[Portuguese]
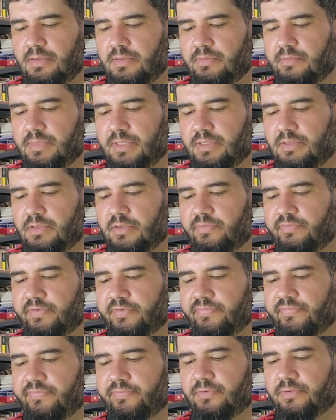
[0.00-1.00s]
Uma
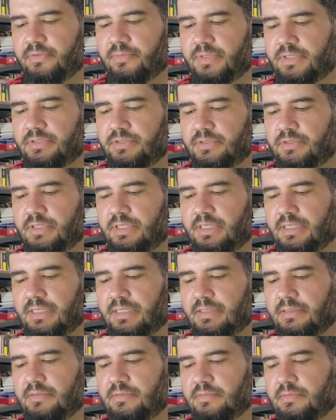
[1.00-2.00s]
nova forma de
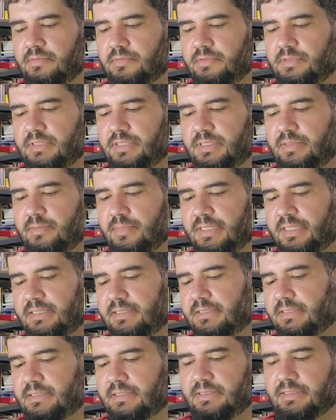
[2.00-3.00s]
olhar os
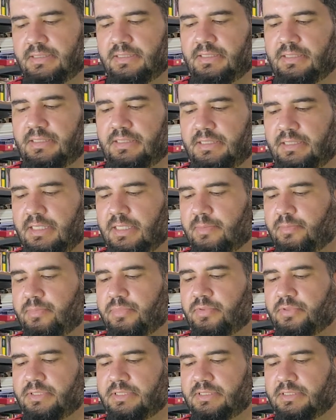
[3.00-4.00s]
animais e a
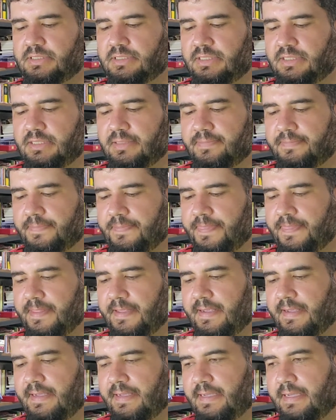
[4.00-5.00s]
poesia
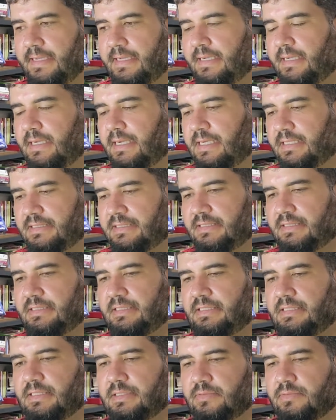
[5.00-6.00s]

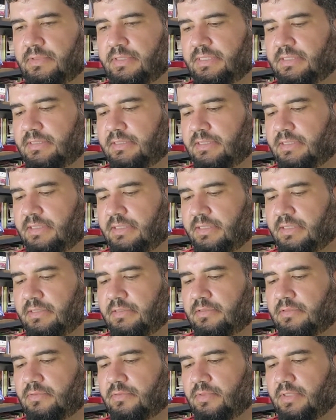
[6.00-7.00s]
assinam esse
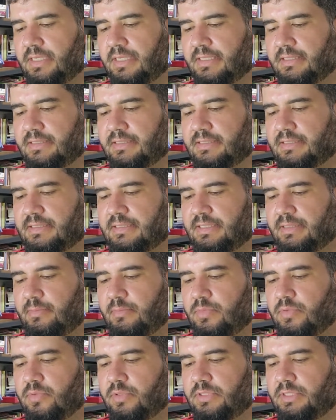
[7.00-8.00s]
texto a
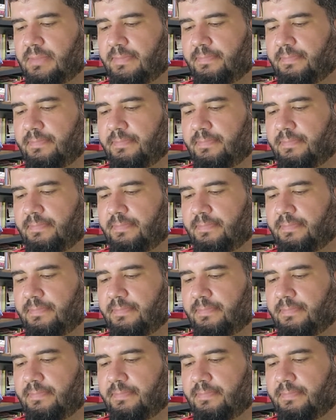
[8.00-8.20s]
Simone